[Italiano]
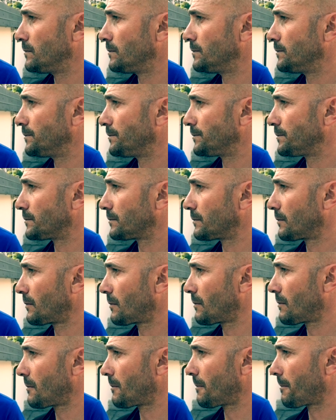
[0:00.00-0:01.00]
hanno risposto
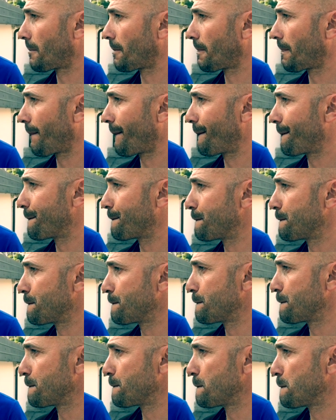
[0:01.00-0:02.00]
bene ai
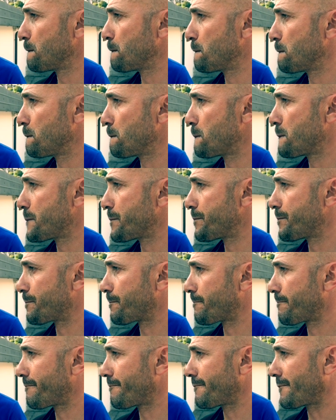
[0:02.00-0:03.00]
carichi
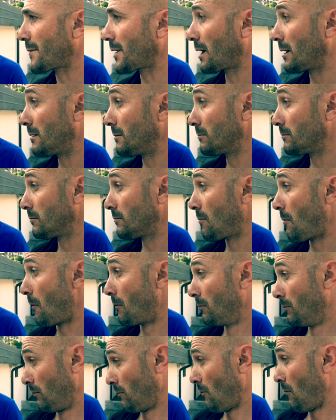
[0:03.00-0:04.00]
oppure no,
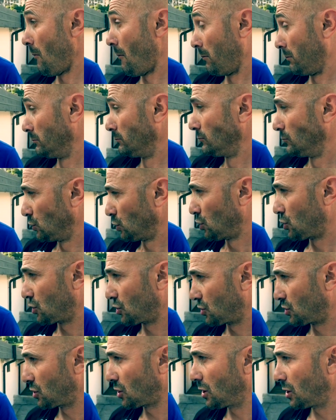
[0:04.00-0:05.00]
secondo lei?
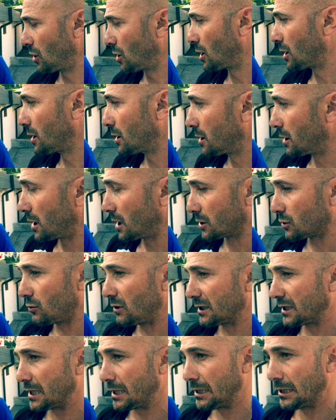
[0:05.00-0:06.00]
Sì, no, no, la
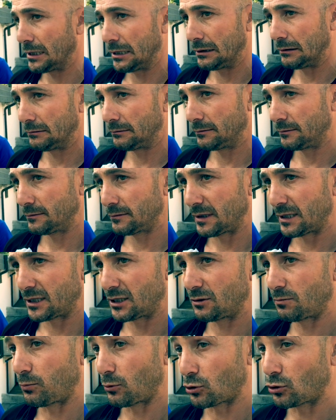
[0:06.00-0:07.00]
squadra ha
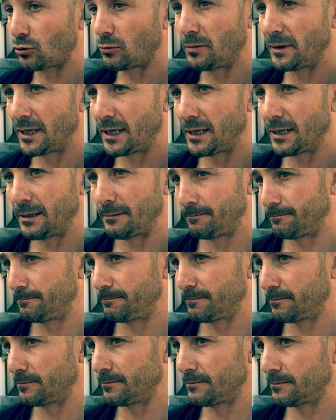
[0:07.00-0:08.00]
risposto bene
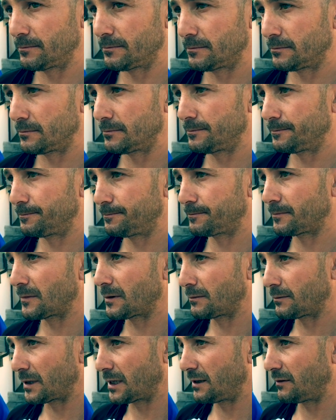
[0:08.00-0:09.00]

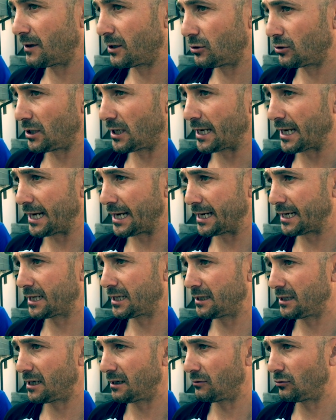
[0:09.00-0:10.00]
mm, a livello di carichi
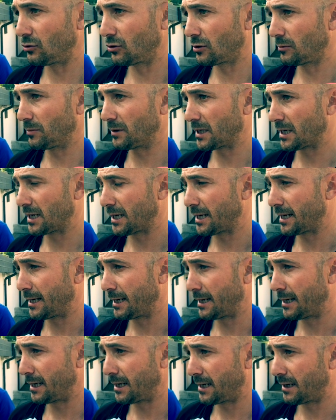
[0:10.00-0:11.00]
di lavoro
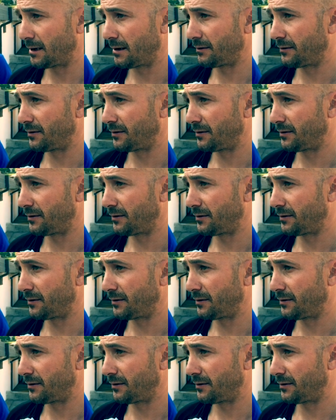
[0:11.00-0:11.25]
perché